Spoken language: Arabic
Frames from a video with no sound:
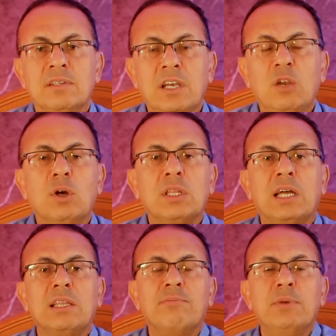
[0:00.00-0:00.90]
الواد
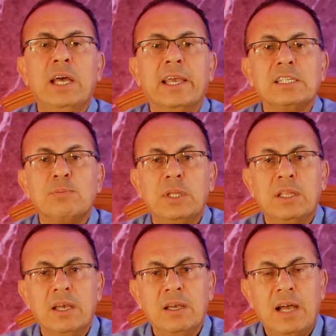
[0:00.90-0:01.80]
خطف منها
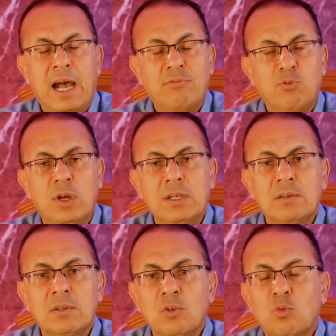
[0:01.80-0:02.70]
جزمتها عفوا
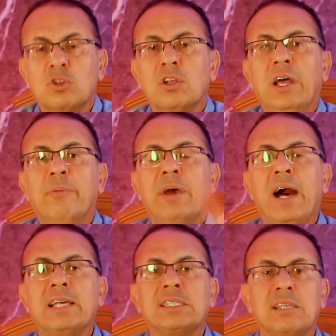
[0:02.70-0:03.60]
وطلع بها
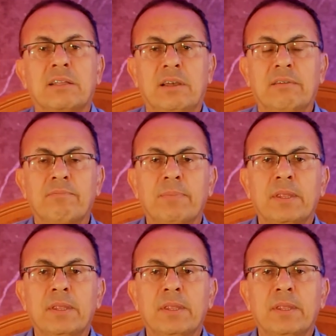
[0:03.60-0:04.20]
على السطح